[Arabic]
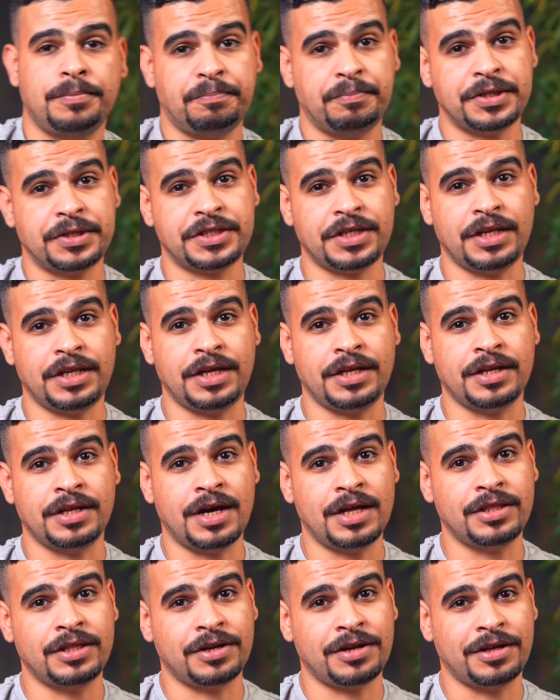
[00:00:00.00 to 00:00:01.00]
بس اللي
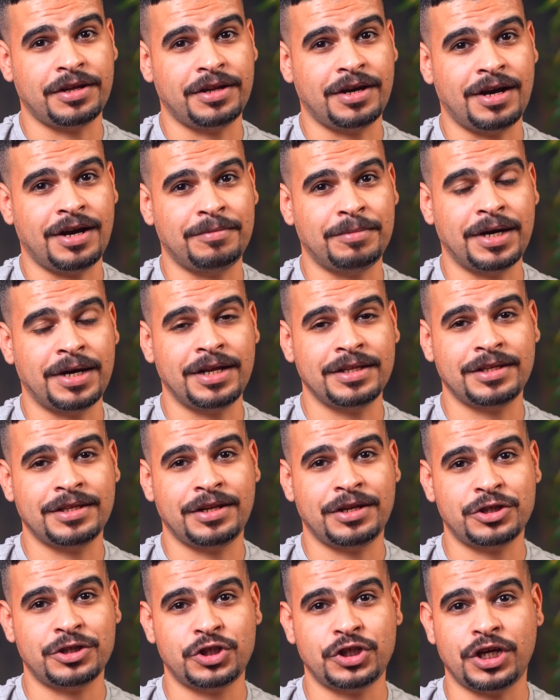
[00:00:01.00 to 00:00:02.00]
نادر هنا أمانة
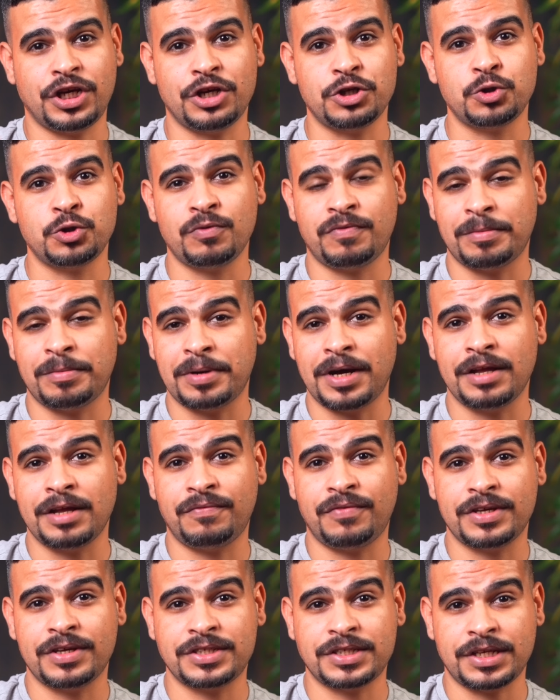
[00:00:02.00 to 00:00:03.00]
نحكيها نشوفها بهاي
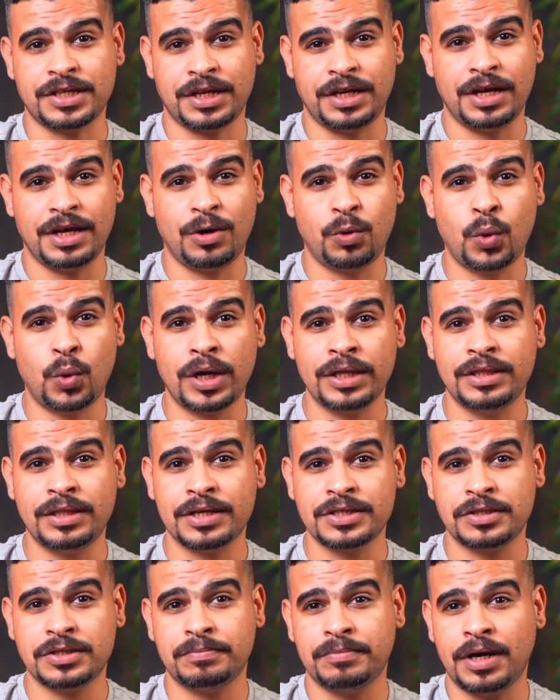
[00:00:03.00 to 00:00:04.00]
الفئة السعرية هو عندك
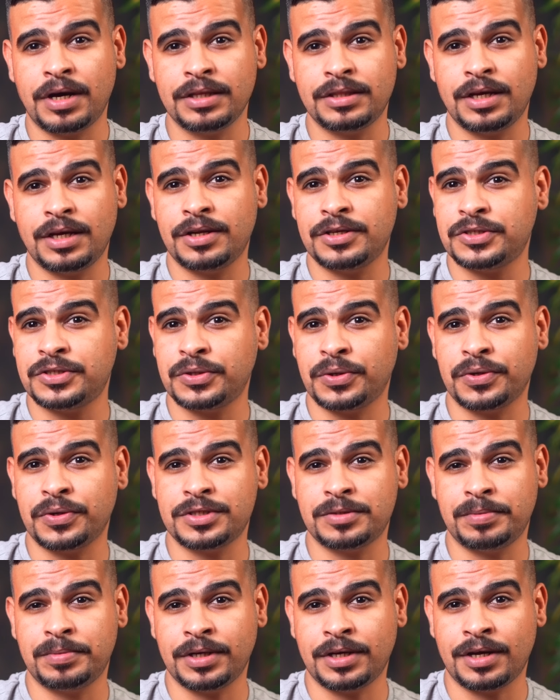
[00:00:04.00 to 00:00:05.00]
سماعتين السيريو
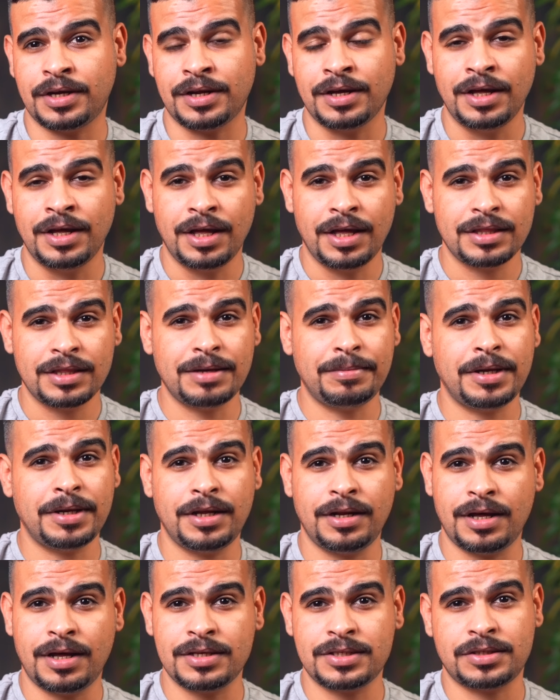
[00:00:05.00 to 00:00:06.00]
سبيكر طبعا
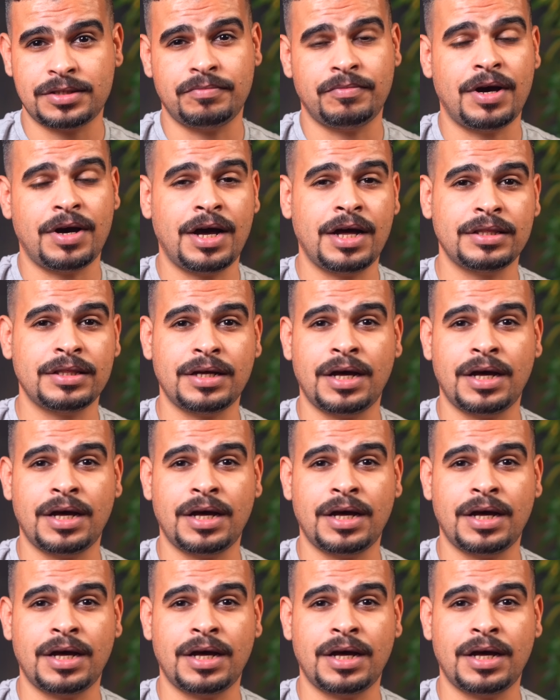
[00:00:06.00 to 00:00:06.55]
هنا السماعات